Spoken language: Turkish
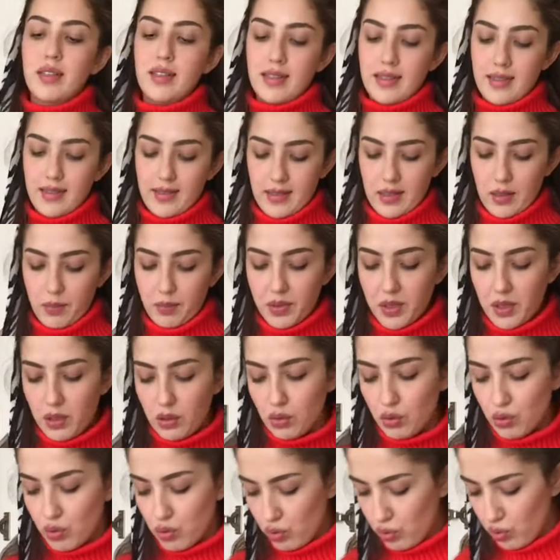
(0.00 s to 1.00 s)
siz de
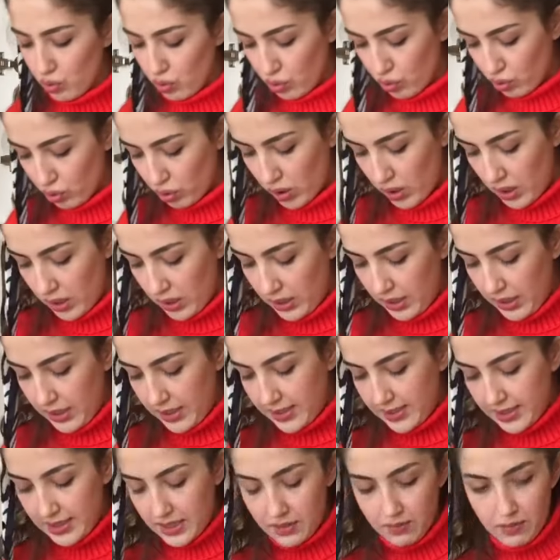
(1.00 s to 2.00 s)
biliyorsunuz
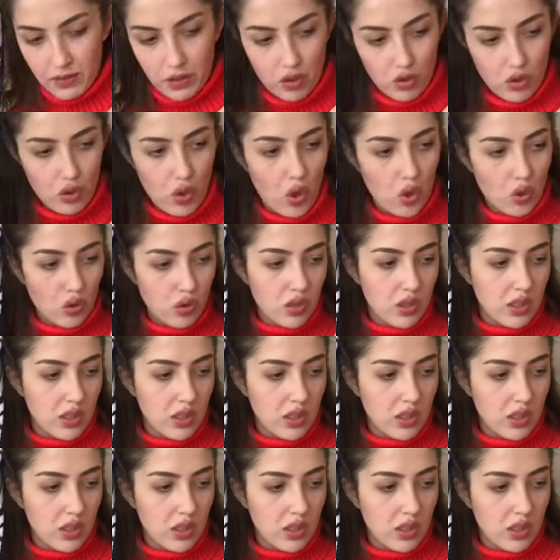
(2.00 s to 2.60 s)
sweatshirt,